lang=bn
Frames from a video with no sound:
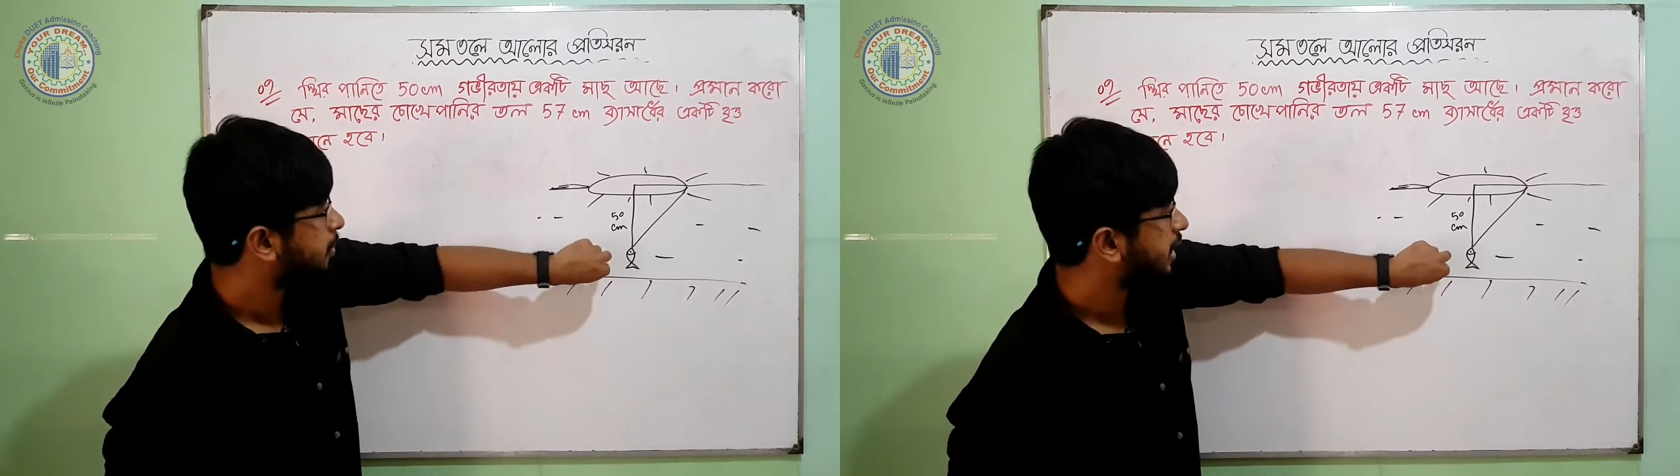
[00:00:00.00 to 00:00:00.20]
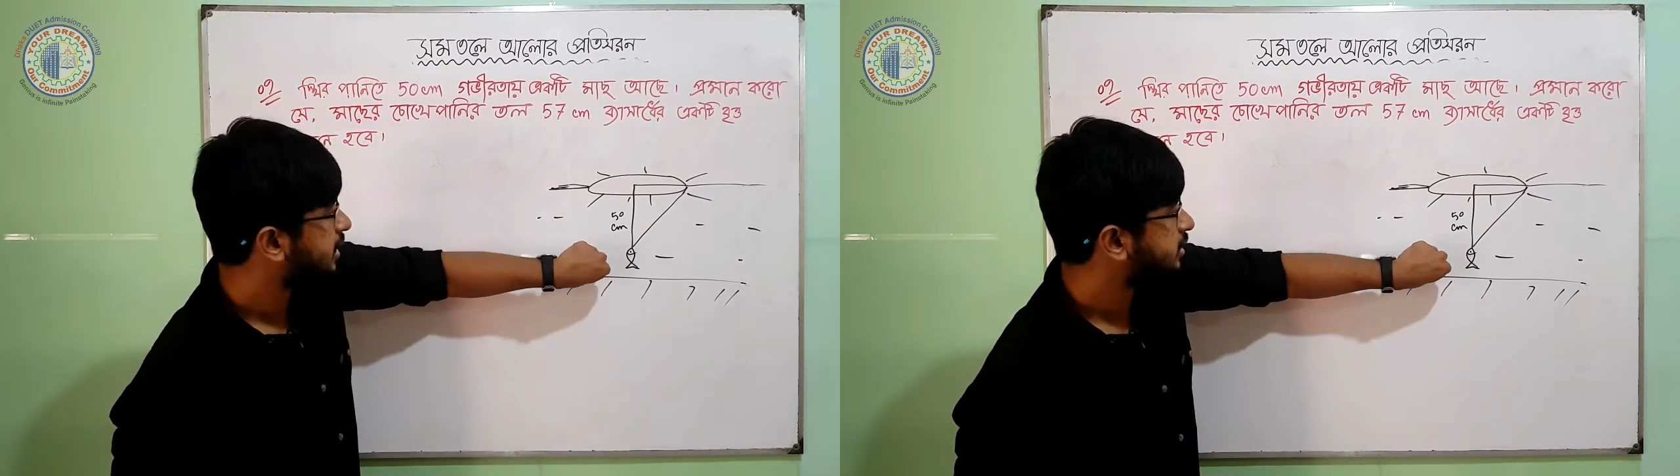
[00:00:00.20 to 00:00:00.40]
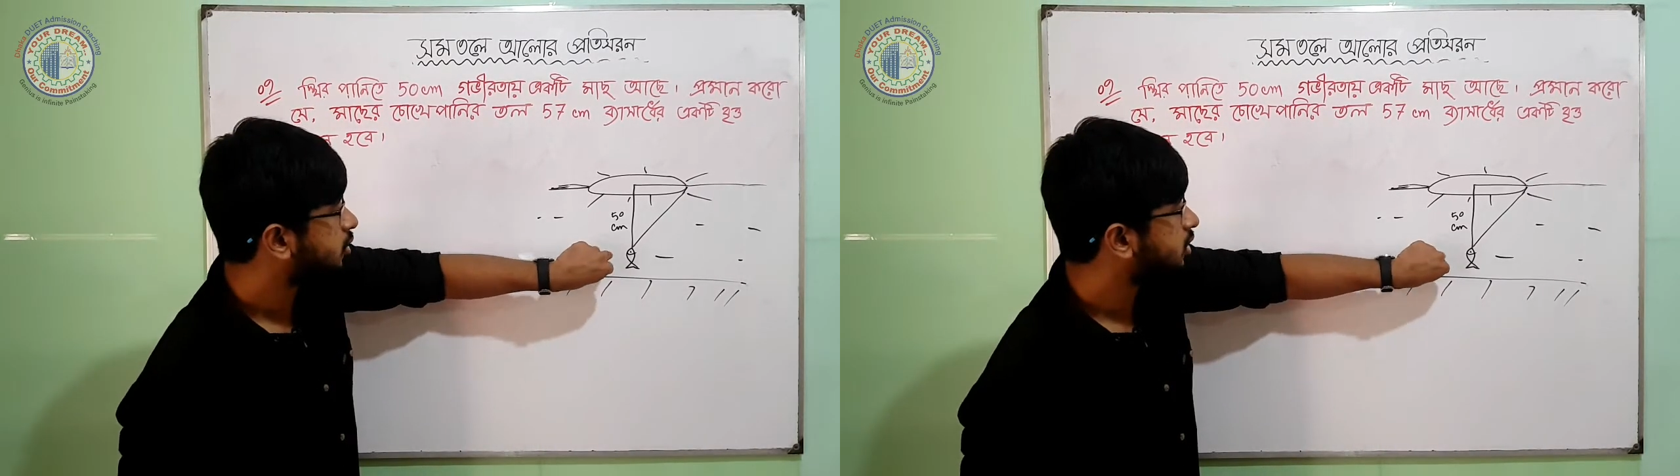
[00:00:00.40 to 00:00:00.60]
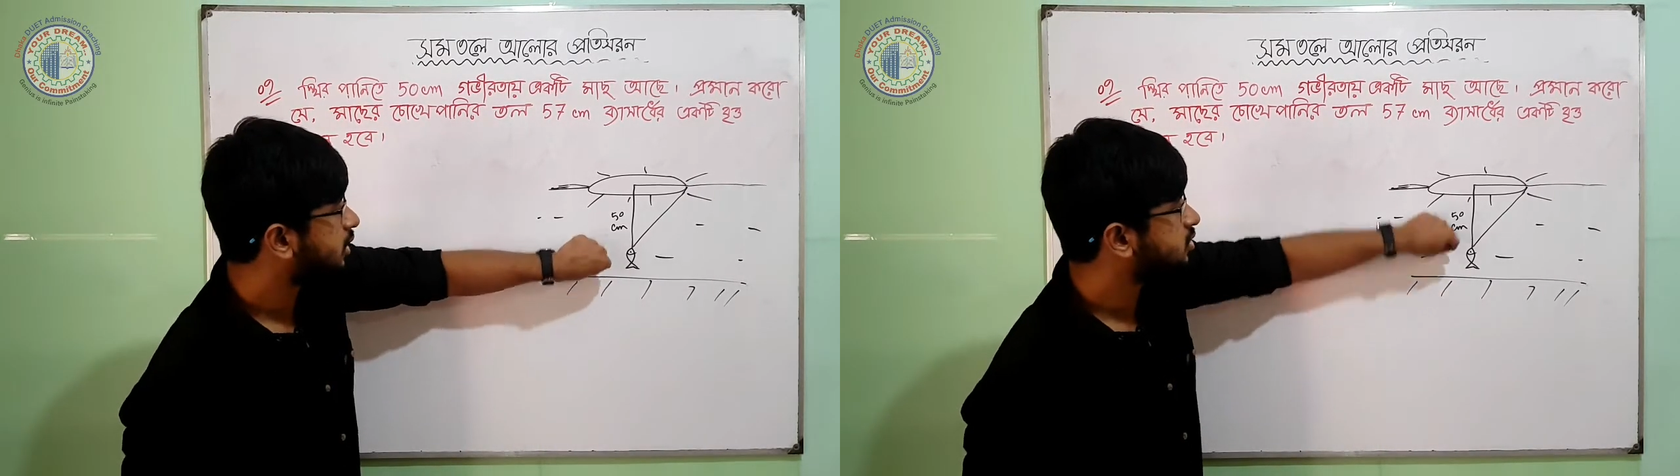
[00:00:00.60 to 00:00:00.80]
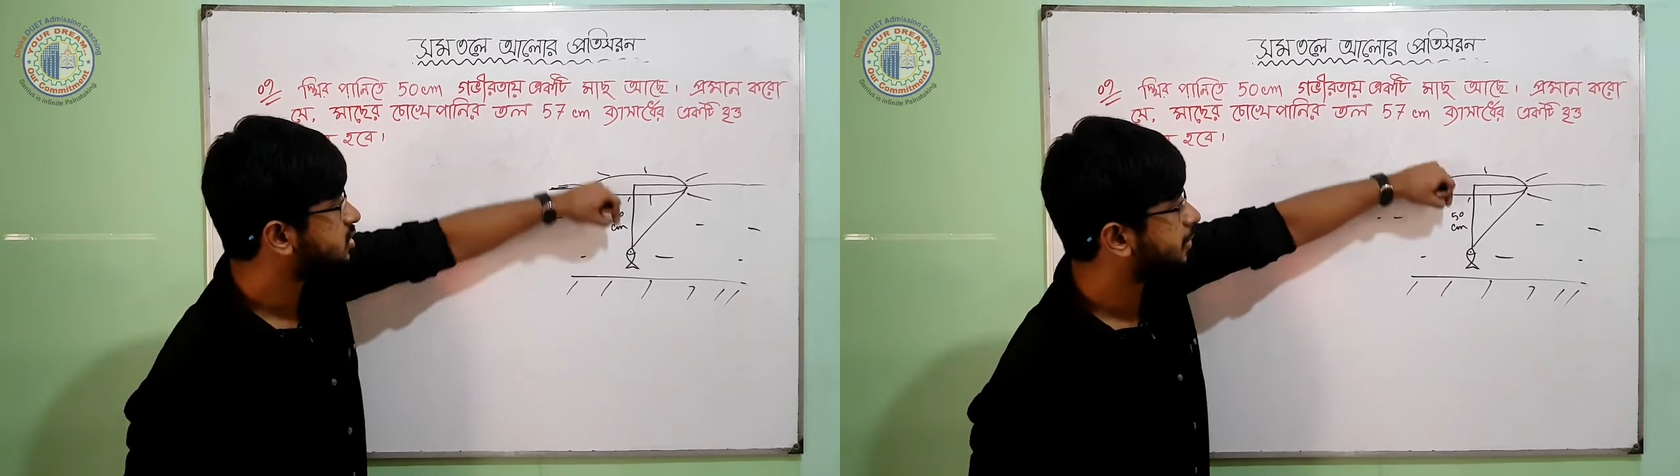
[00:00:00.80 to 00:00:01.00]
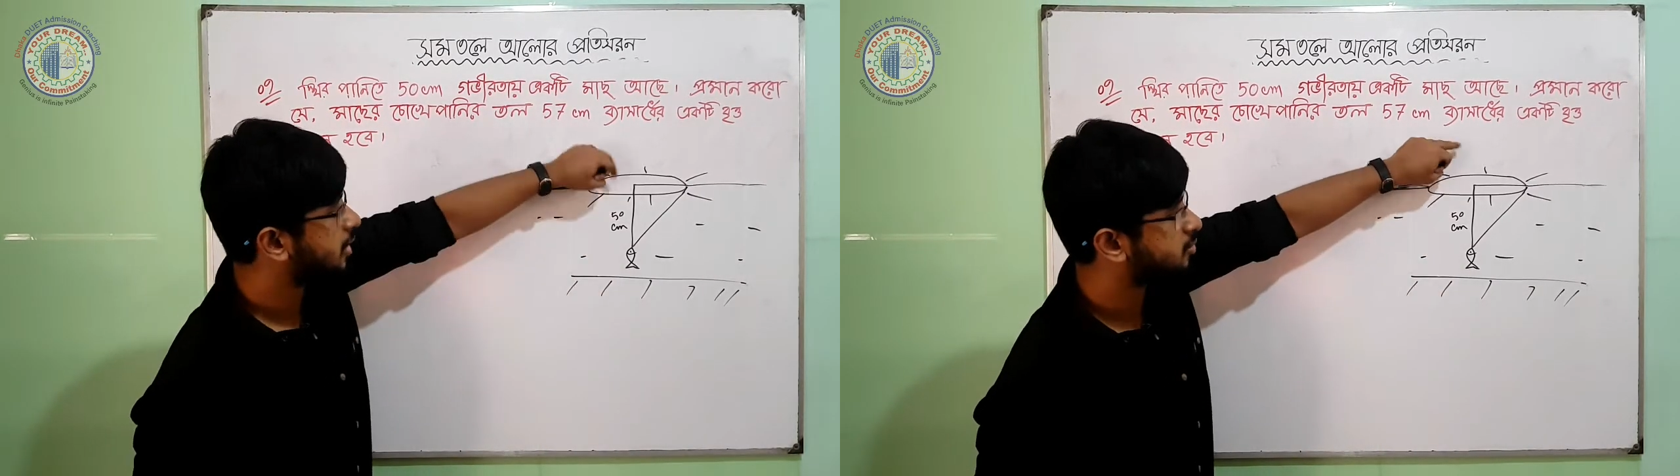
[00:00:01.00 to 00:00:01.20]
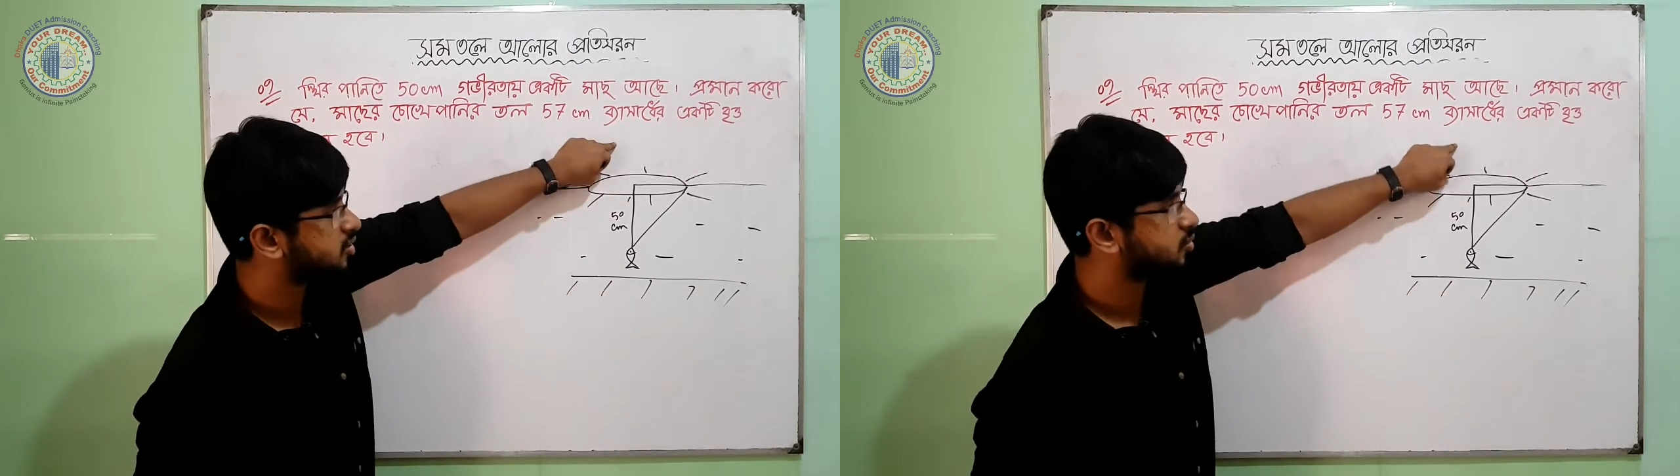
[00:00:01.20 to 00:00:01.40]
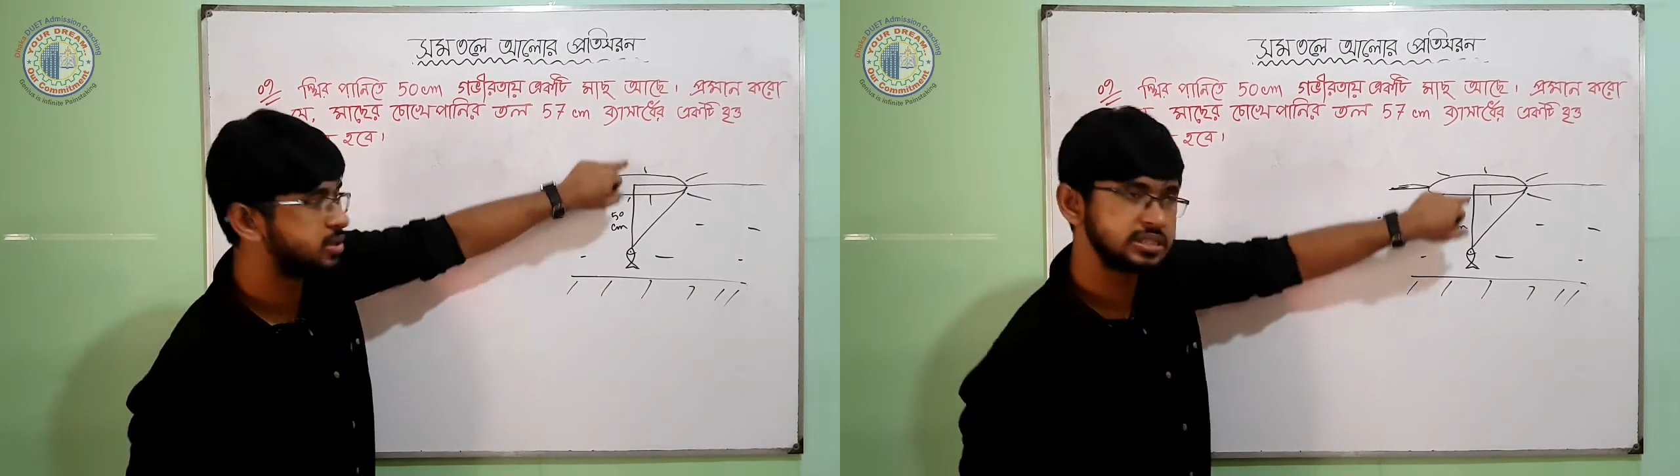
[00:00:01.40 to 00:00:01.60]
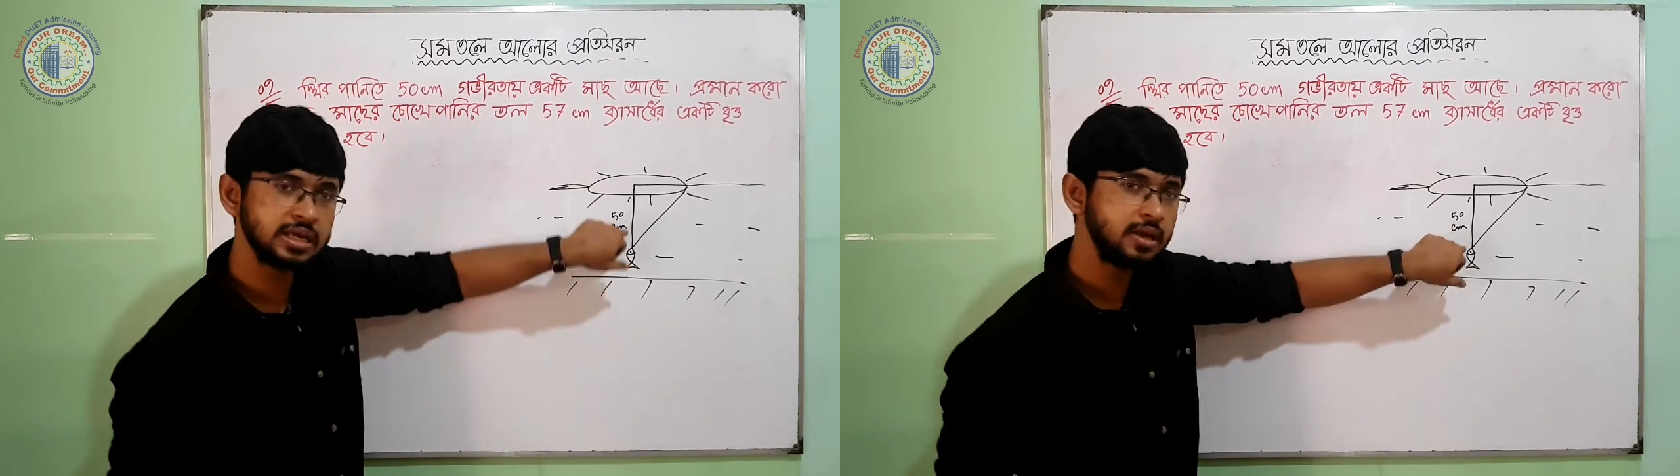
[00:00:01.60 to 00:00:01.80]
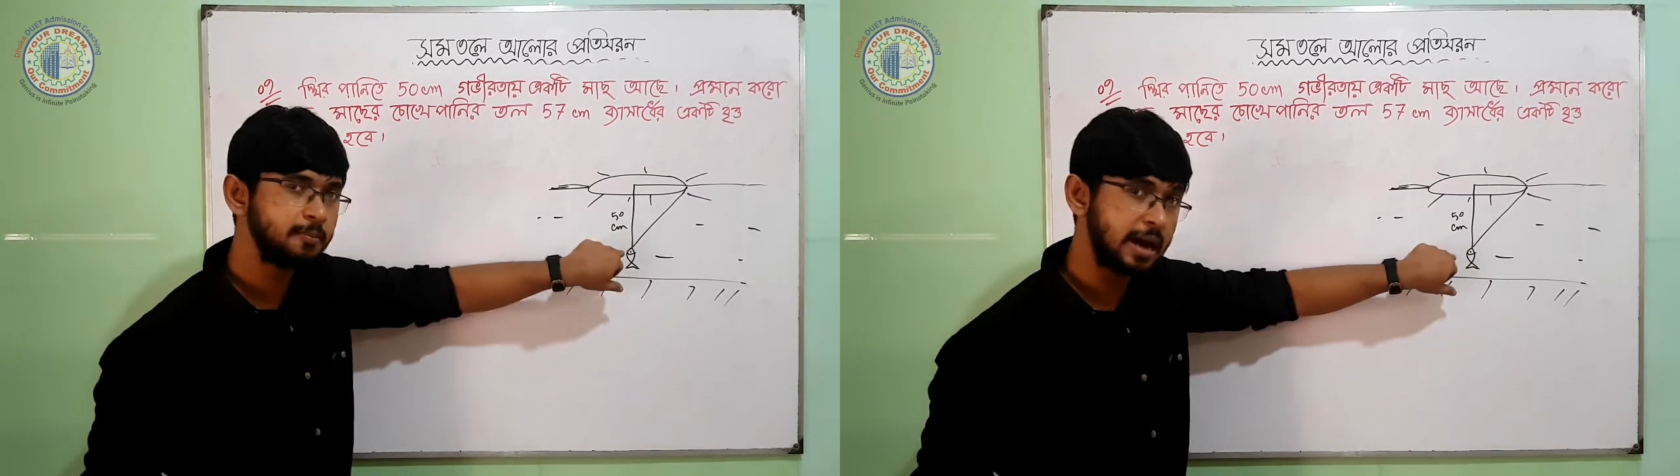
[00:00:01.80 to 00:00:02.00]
পানি তলটা হচ্ছে বায়ু মাধ্যম হচ্ছে